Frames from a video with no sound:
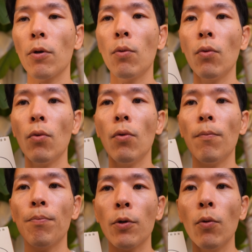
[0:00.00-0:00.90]
こ
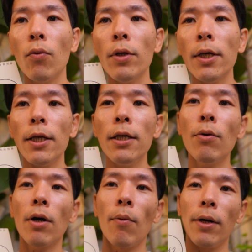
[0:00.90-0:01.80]
の、ここにいい
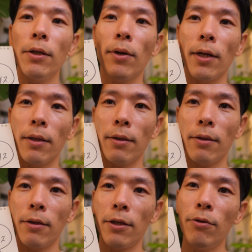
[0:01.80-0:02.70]
とか悪いとかっ
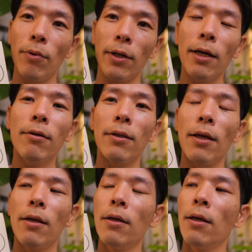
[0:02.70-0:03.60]
いうのはなくて、